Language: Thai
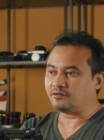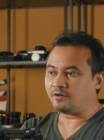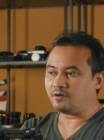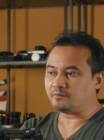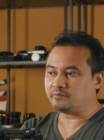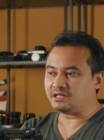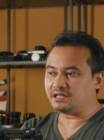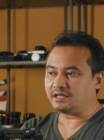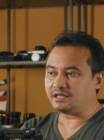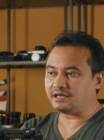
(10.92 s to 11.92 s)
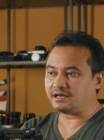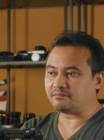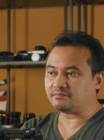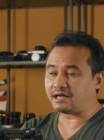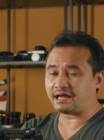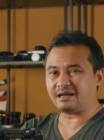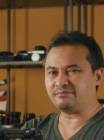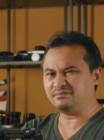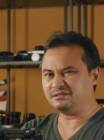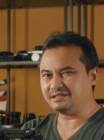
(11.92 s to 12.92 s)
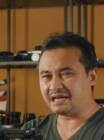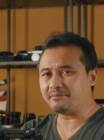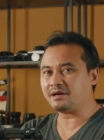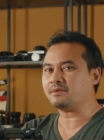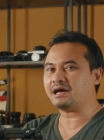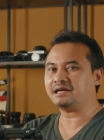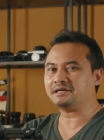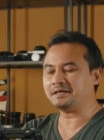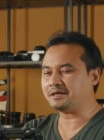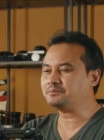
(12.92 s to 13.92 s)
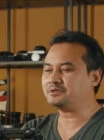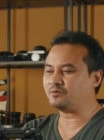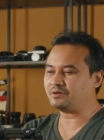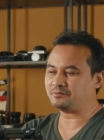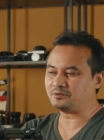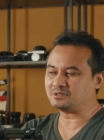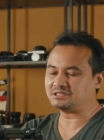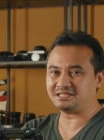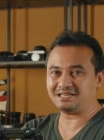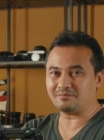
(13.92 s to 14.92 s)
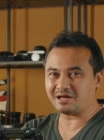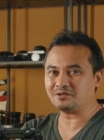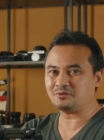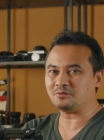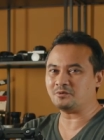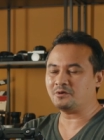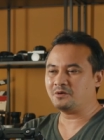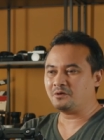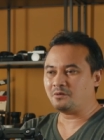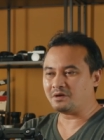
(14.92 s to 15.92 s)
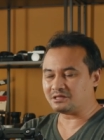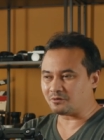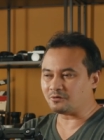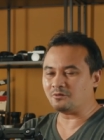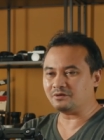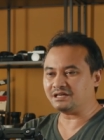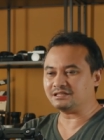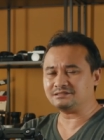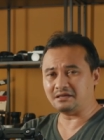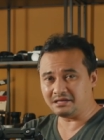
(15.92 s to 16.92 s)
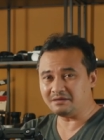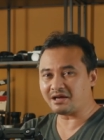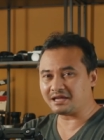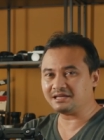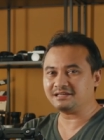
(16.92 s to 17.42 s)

ก็มีคำถามเยอะแยะมากมายนะครับเกี่ยวกับตัว 7D Mark II ว่าตกลงเนี่ยซื้อดีไหม